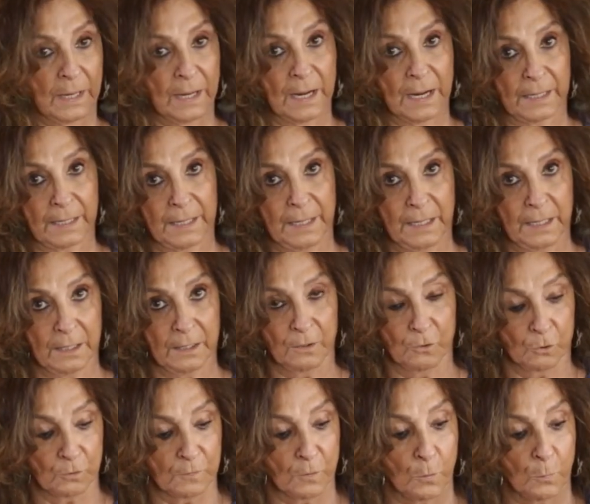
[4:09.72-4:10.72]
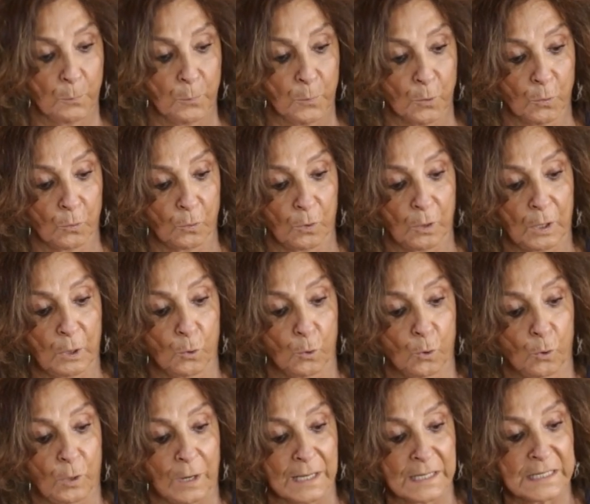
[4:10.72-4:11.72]
Aqui nós vamos pôr,
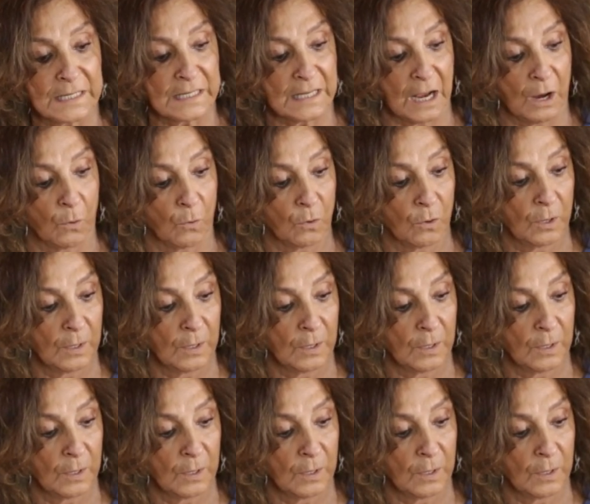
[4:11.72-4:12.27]
colocar sal.